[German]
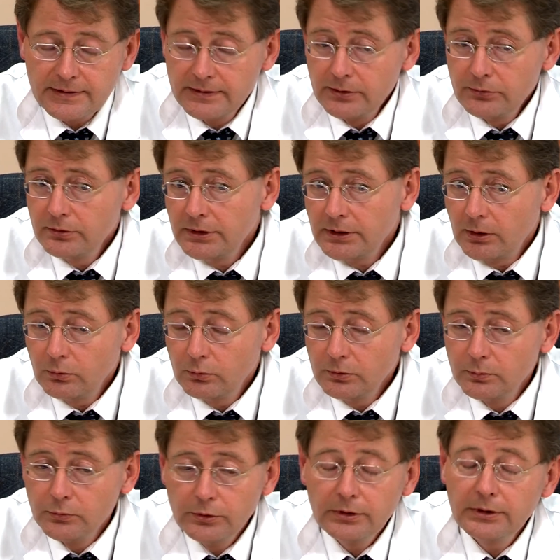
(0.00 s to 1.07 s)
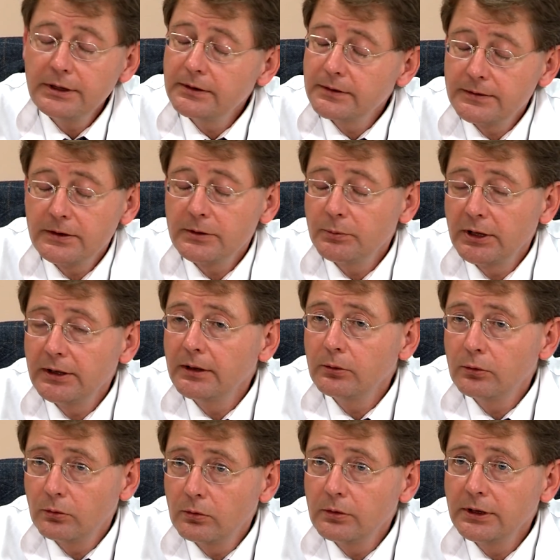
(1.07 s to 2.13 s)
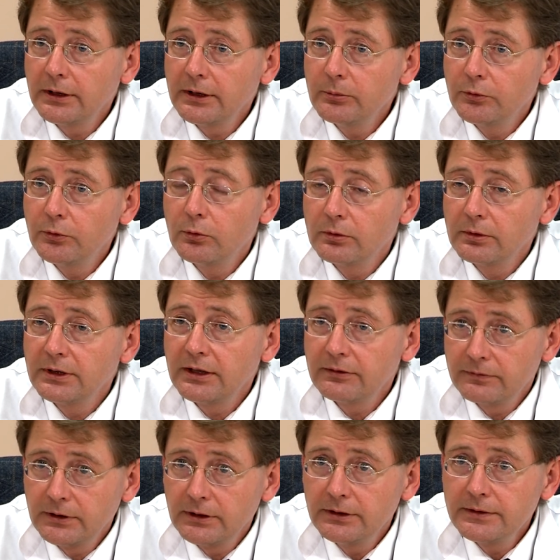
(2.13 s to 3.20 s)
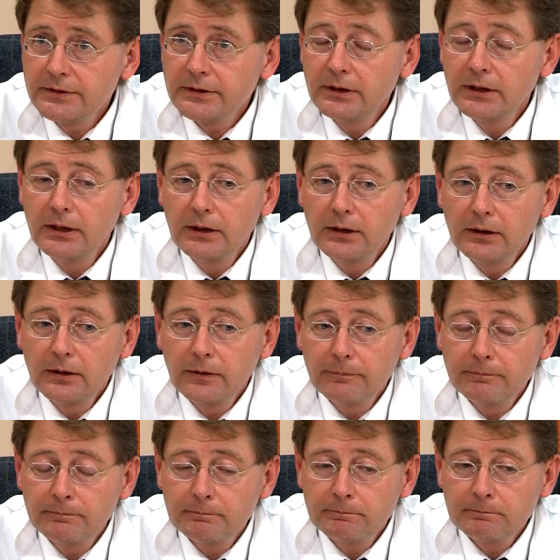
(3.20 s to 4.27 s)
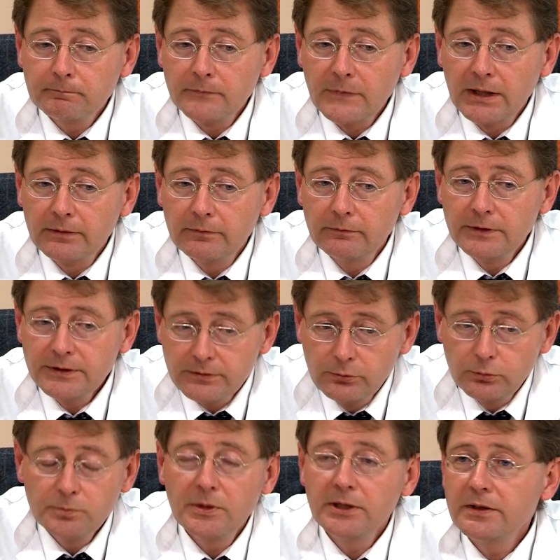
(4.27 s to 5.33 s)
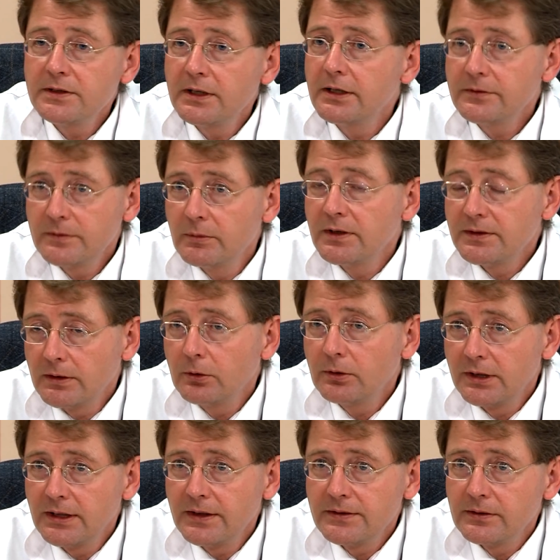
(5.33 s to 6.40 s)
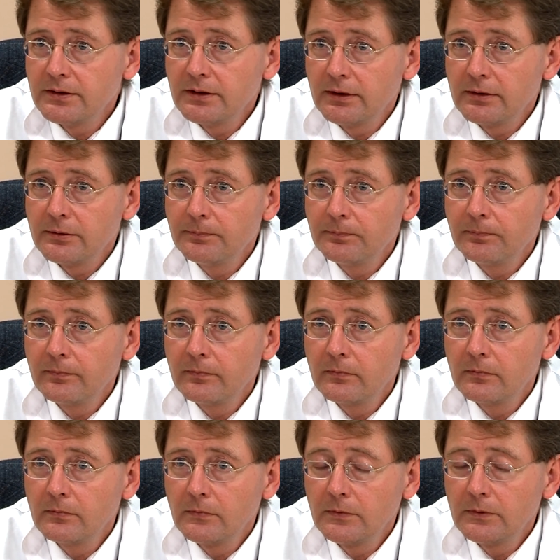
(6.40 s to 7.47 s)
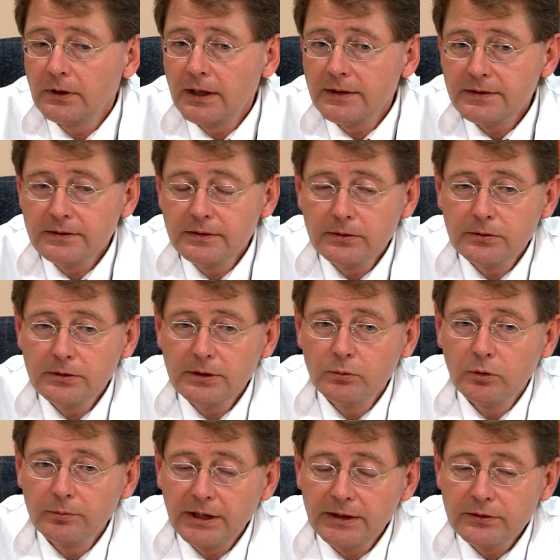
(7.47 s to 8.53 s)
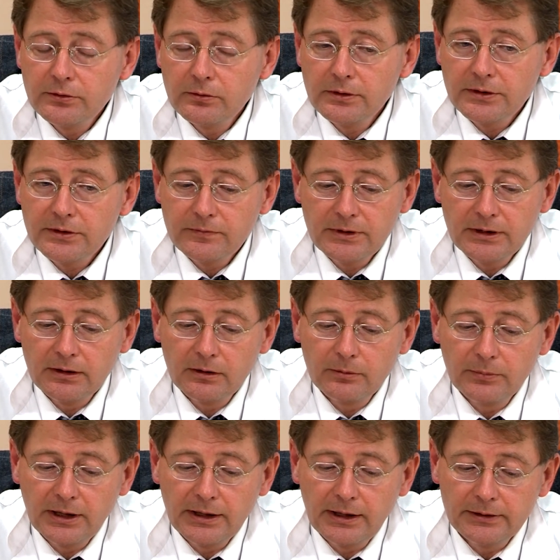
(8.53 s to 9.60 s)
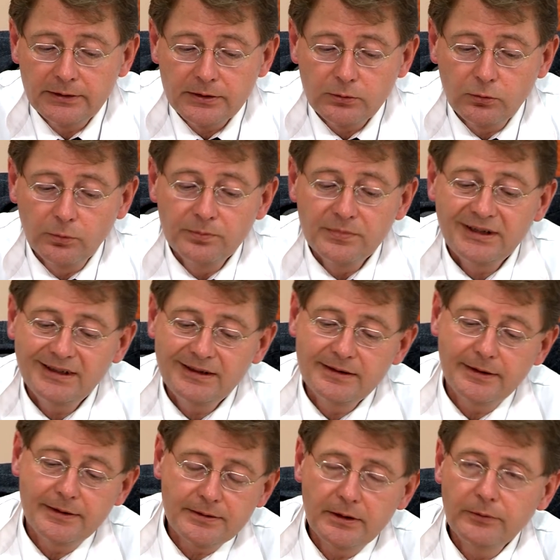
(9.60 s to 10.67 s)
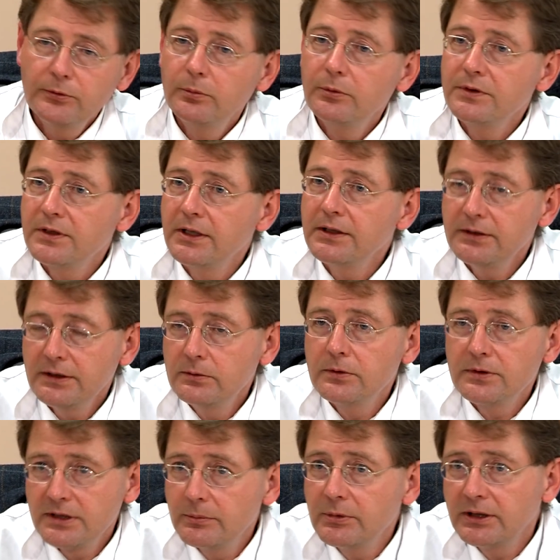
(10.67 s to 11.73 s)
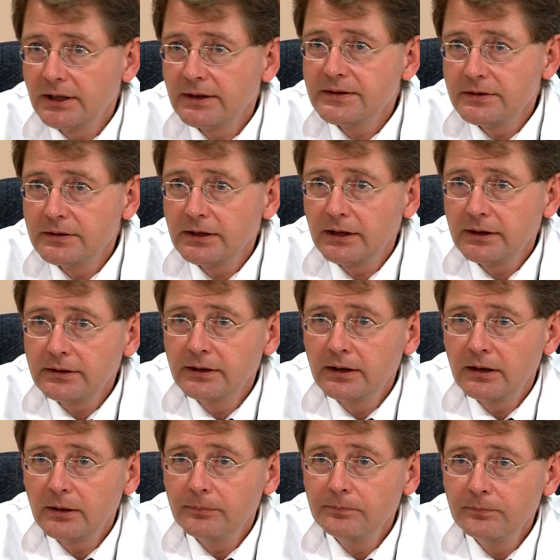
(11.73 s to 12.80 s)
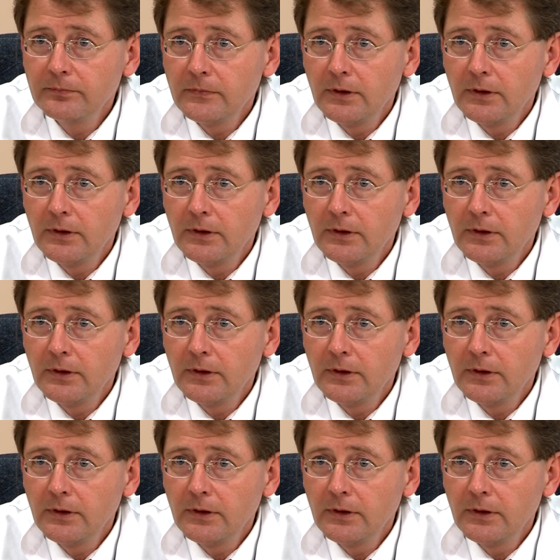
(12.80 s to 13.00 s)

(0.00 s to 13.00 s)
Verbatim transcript: ist natürlich auch gut möglich, dass es bei den Corona-Impfungen der Fall ist. Hm, wissen tut man das erst, wenn man es auch getestet hat. Und da ist es natürlich im Moment so, dass wir bei Altersgruppen jenseits der 65 nur sehr begrenzte Daten haben